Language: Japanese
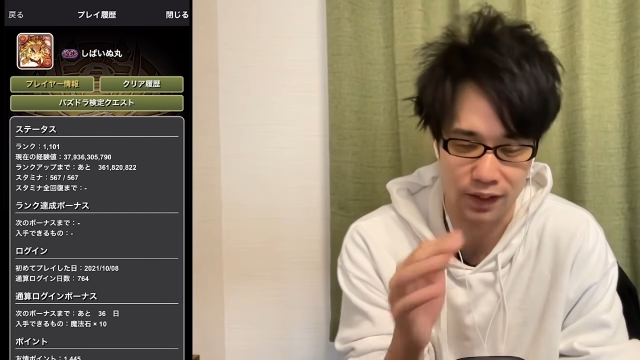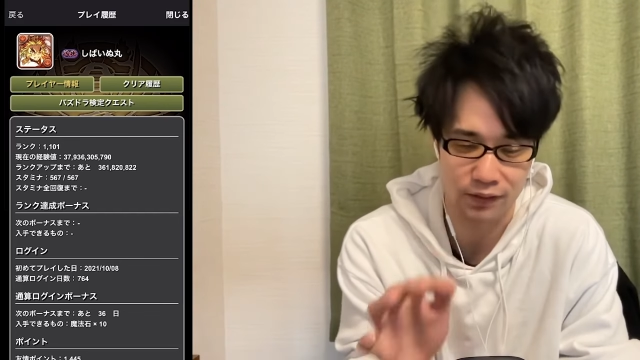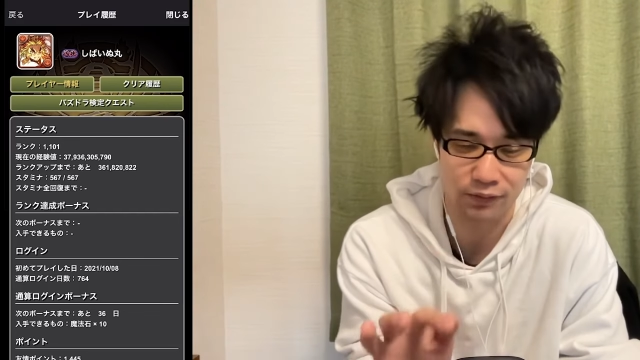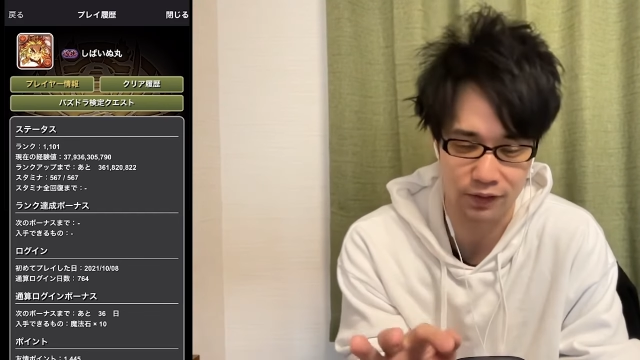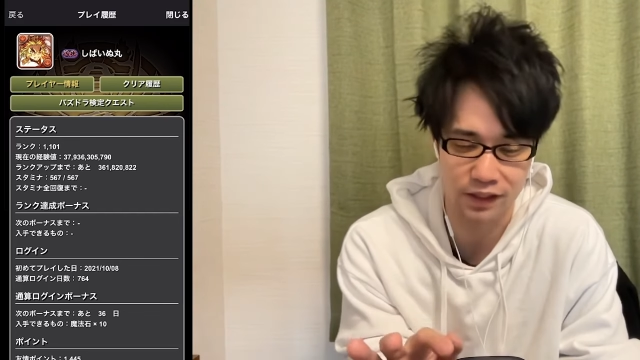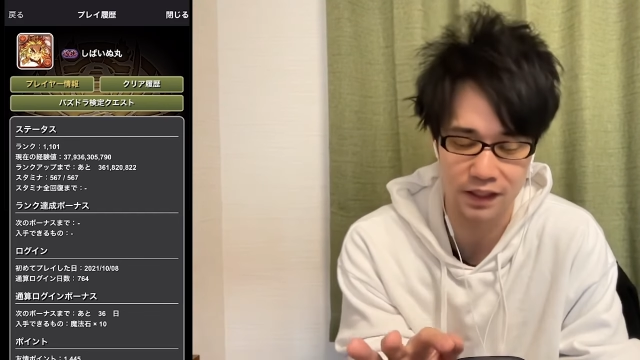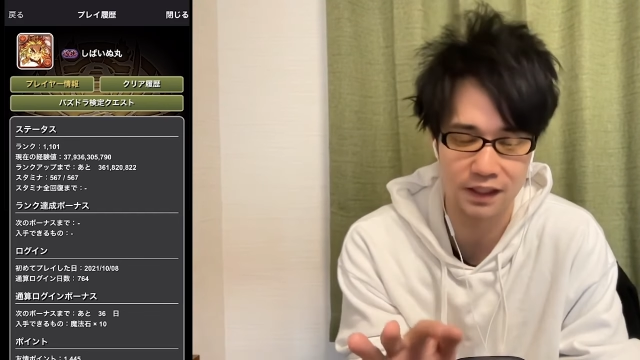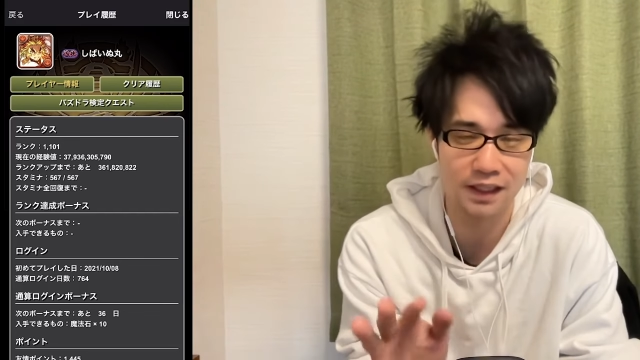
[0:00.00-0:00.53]
あ
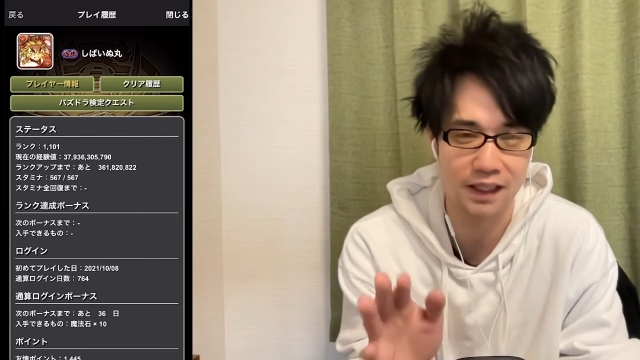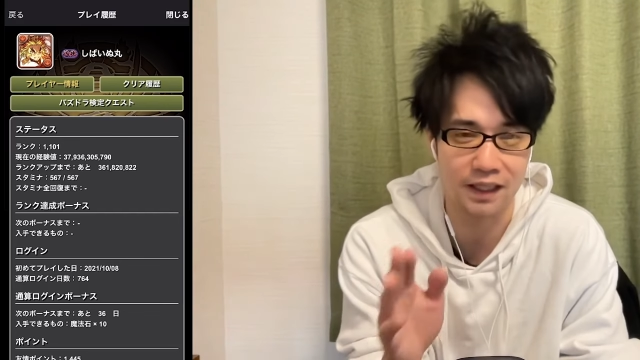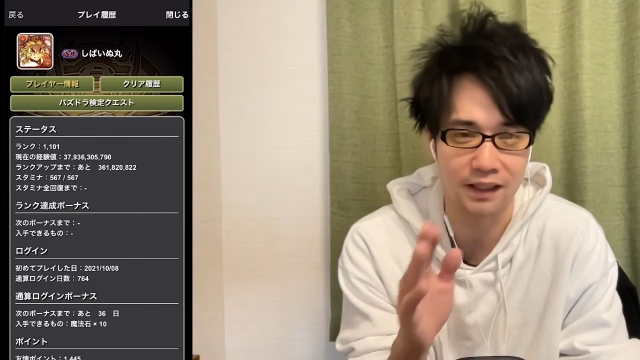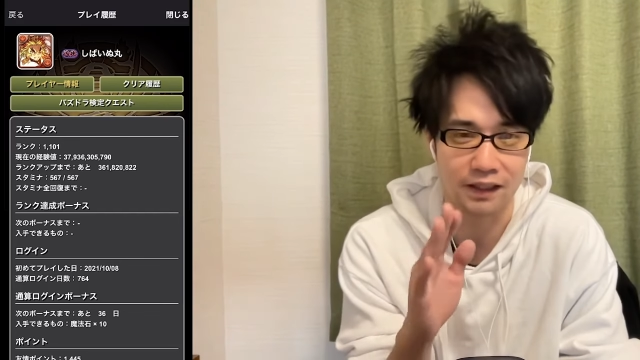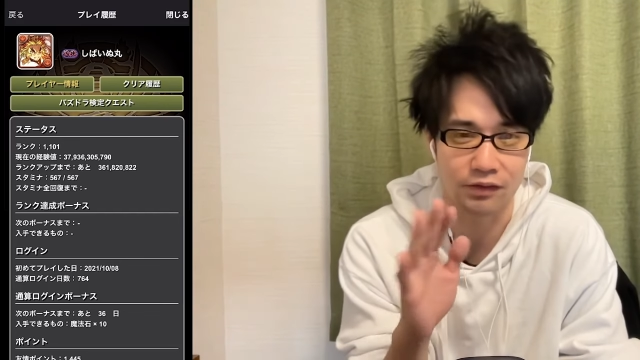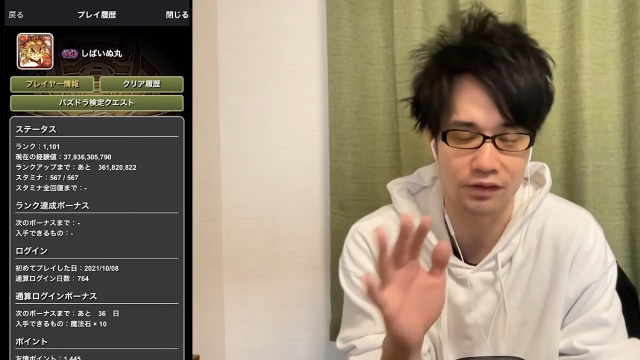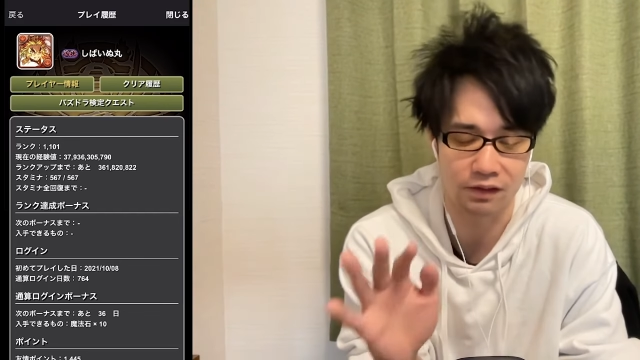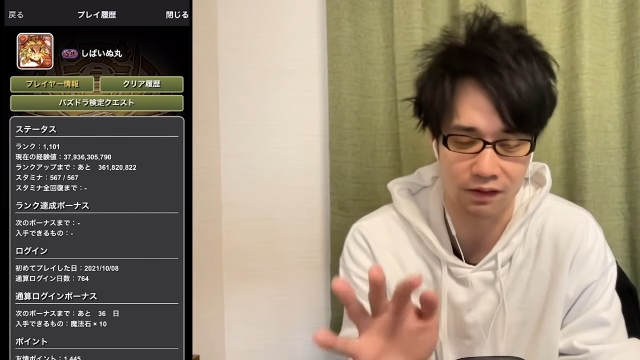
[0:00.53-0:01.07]
の、弾きたかっ
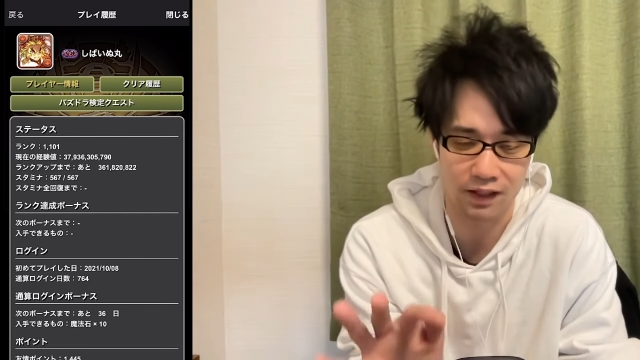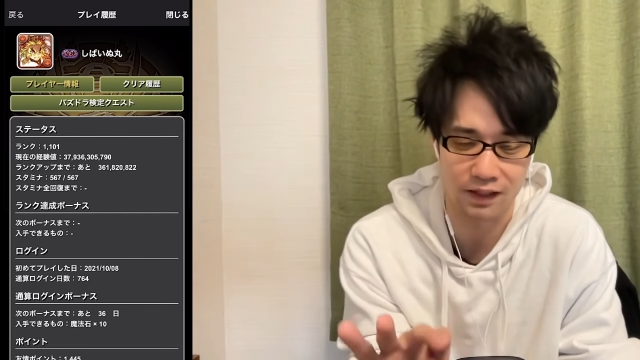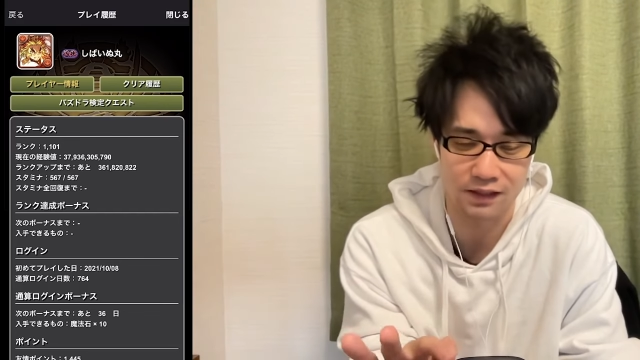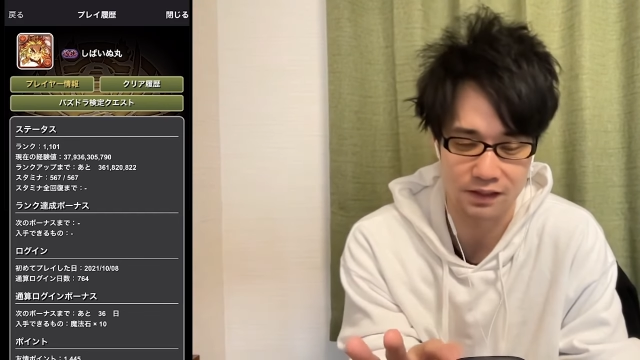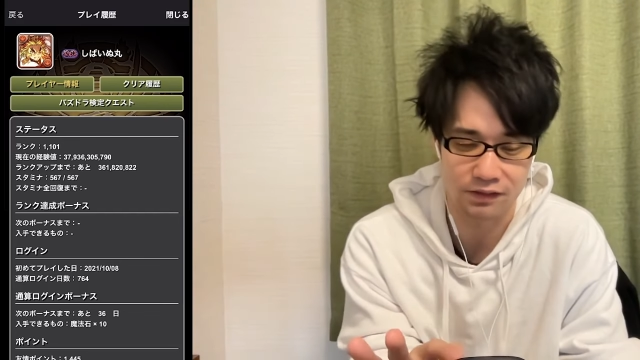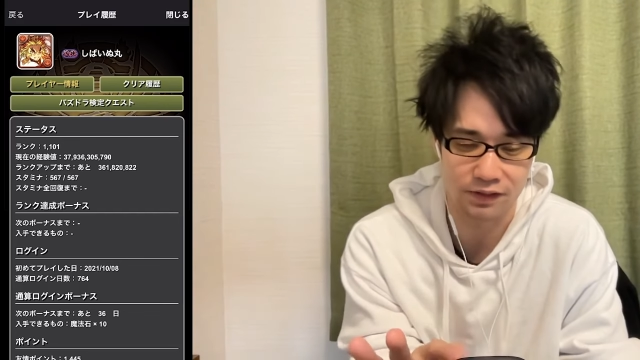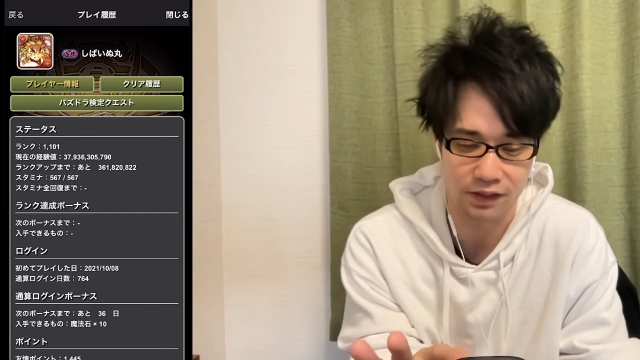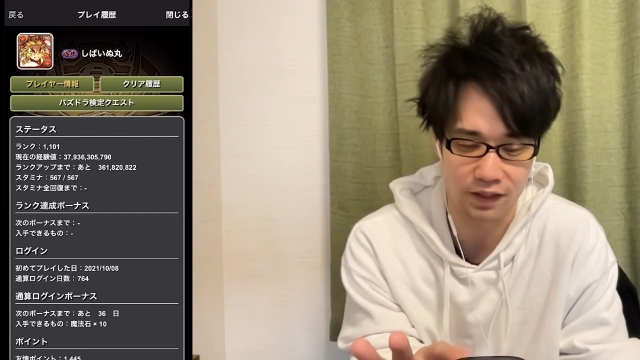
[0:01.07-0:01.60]
た言うたら分かっ
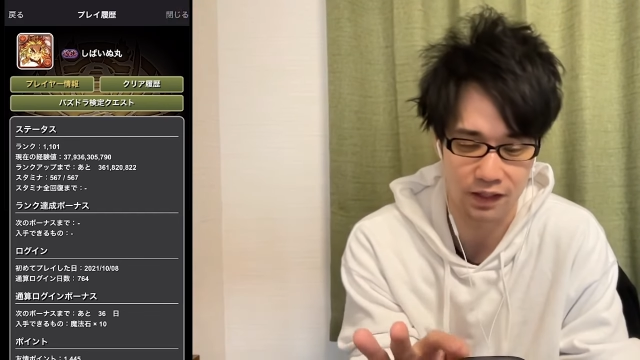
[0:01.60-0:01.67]
ちゃうね。